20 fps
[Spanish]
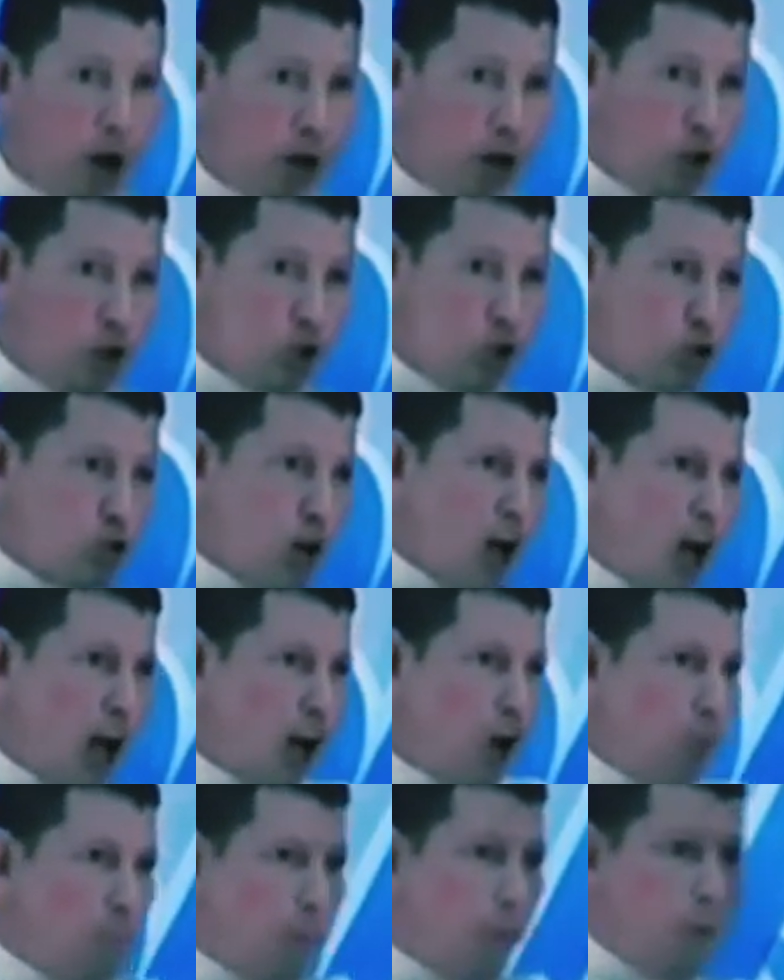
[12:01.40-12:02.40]
Porque
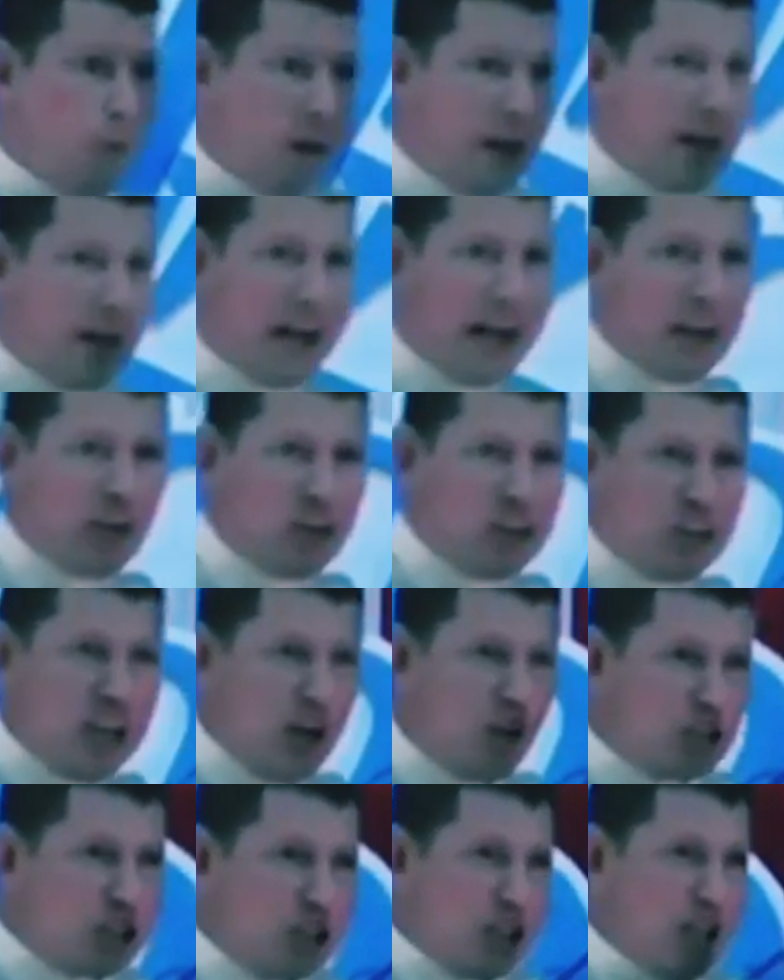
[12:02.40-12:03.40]
nosotros a los
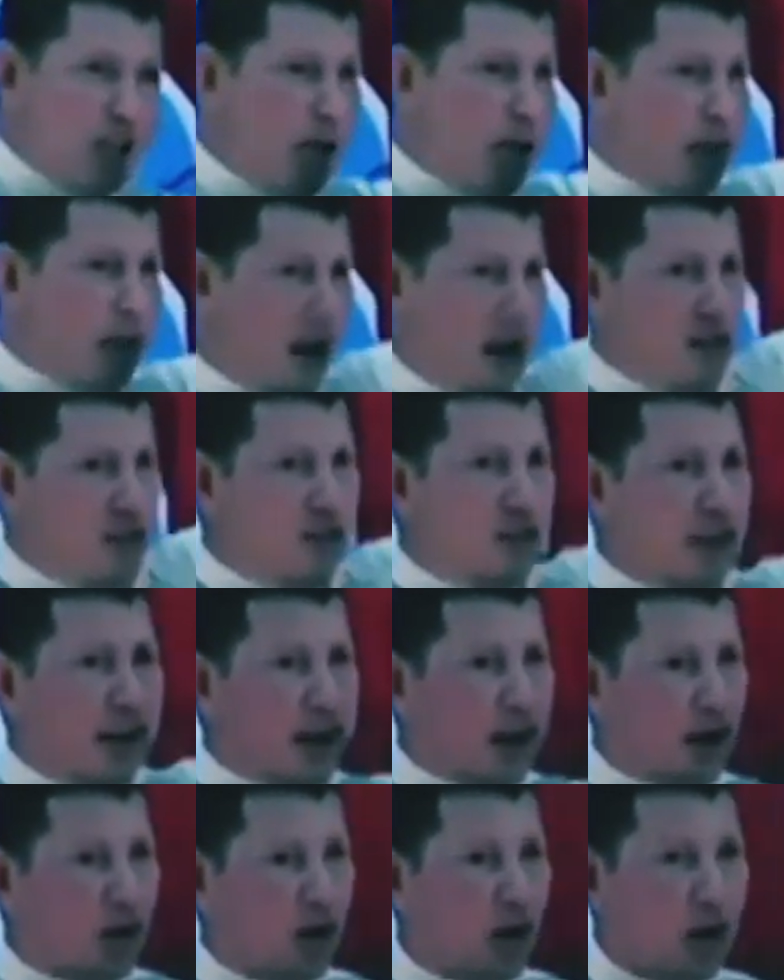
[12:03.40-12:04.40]
publicanos ya los tenemos para el
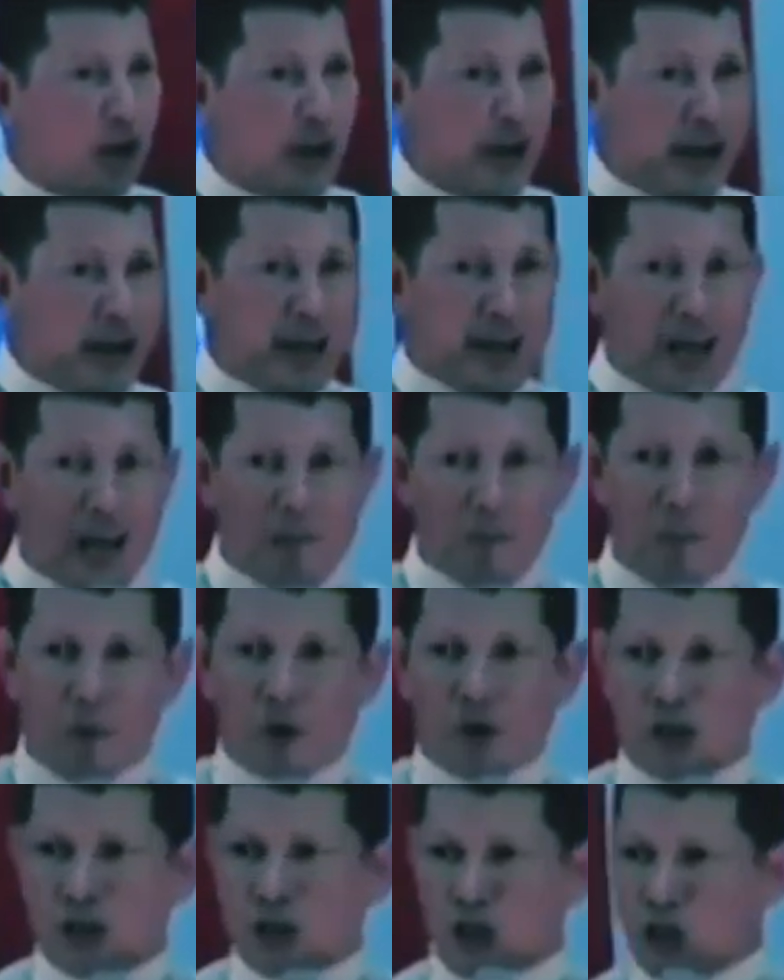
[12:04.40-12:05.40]
infierno y a las
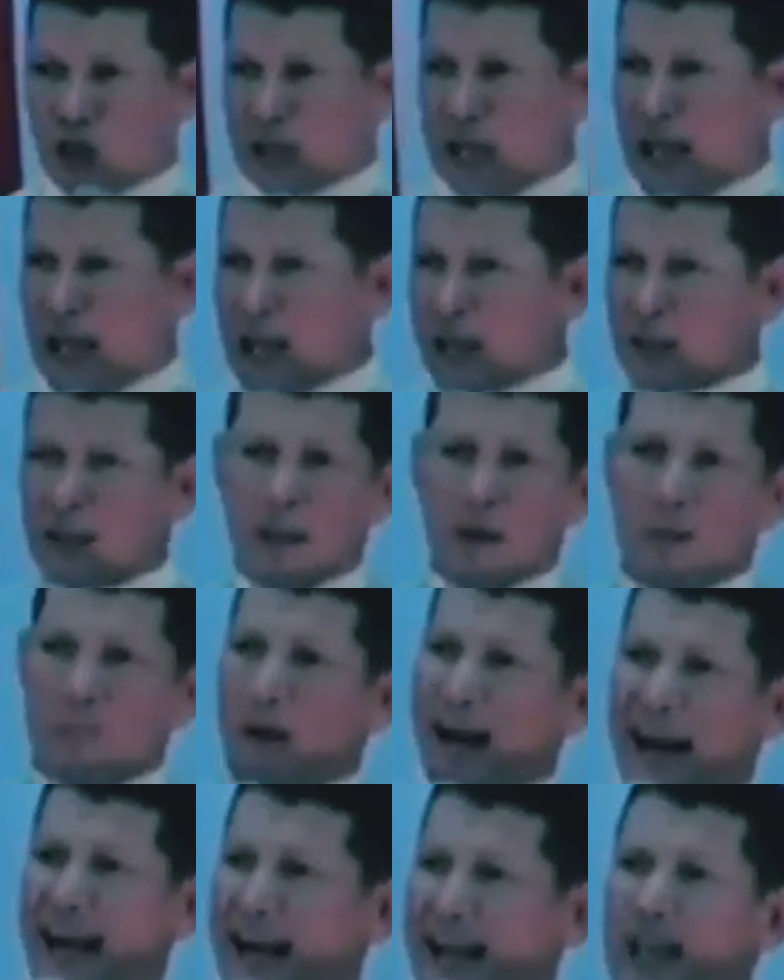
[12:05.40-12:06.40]
prostitutas
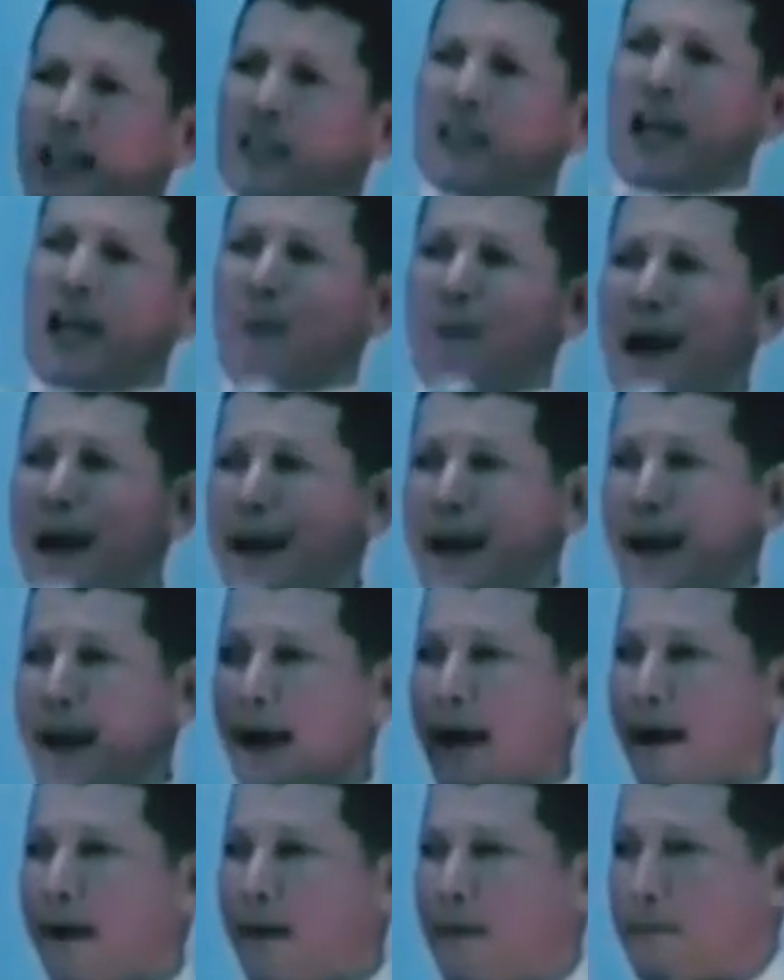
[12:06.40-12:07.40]
para la quinta
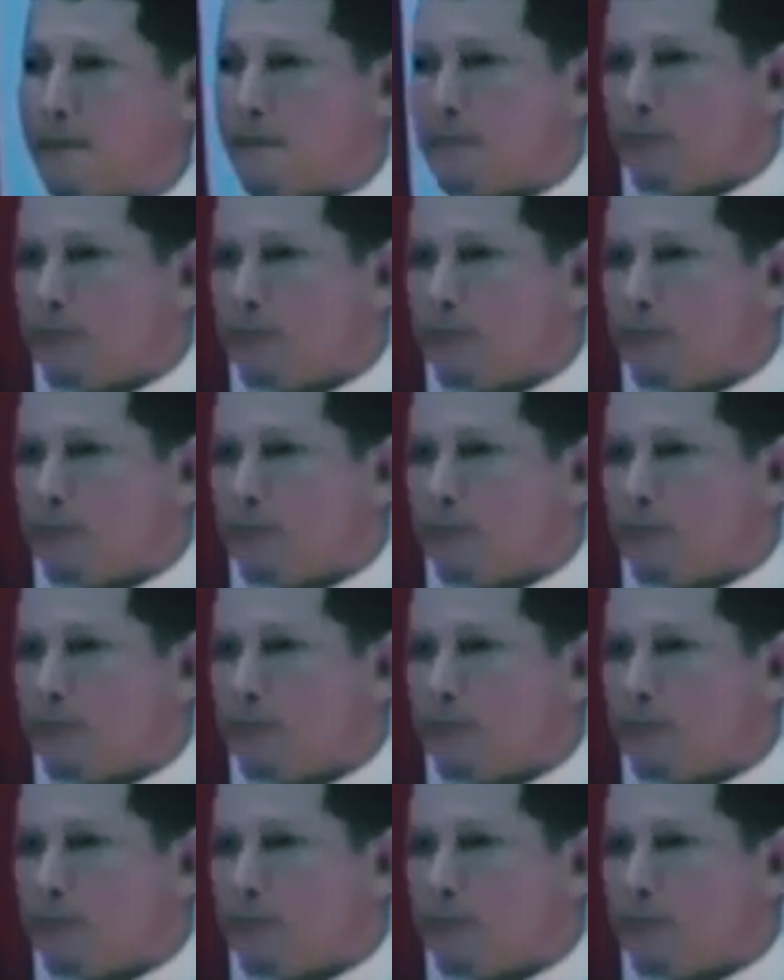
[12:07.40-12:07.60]
paila.